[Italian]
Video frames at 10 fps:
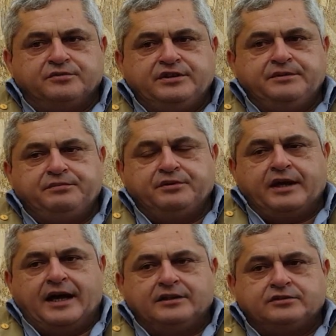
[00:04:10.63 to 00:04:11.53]
quindi più
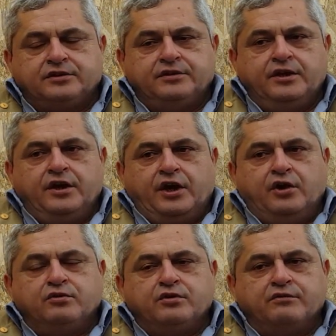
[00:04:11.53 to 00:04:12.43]
che altro è
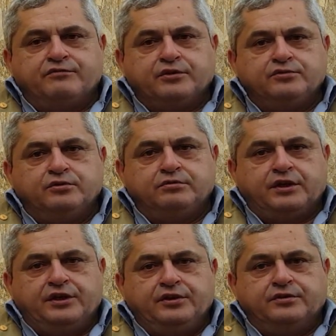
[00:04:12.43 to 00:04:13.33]
un confronto
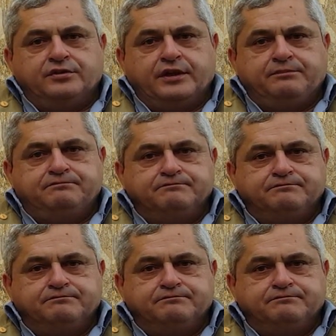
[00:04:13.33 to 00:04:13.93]
ulteriore